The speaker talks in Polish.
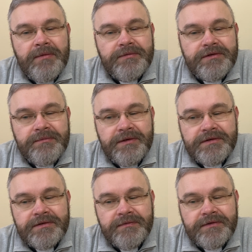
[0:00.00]

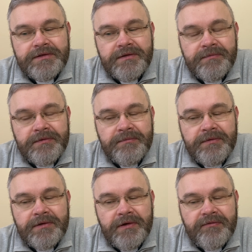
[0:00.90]
przybiec tym wszystkim do
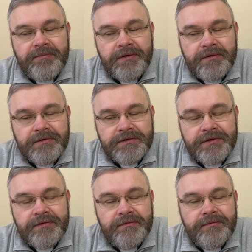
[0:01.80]
Boga w
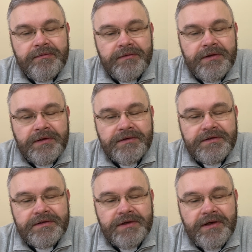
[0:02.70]
pokorze, tak, z
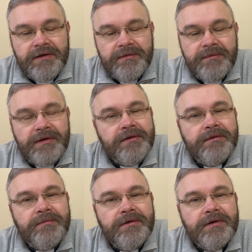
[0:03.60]
żalem, ale
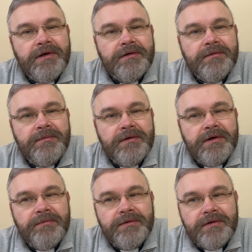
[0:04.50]
do Boga, do
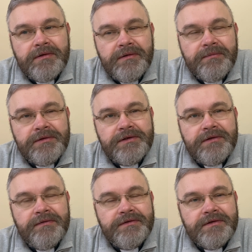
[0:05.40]
Boga, bo tylko On może
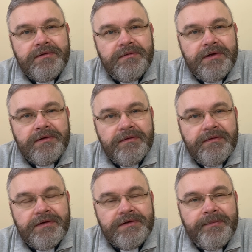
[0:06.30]
to wszystko
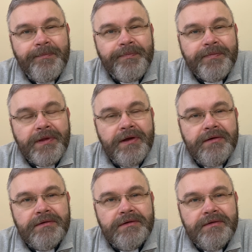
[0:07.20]
uratować.
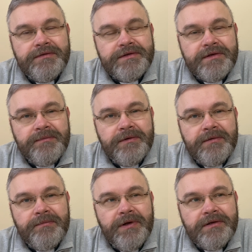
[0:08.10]
Te wszystkie
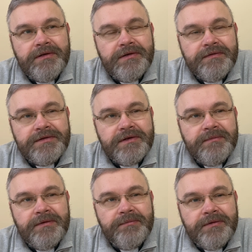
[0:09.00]
moje błędy, te wszystkie
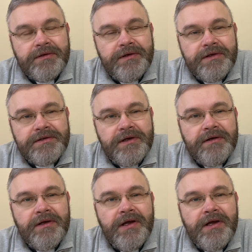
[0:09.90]
moje potknięcia,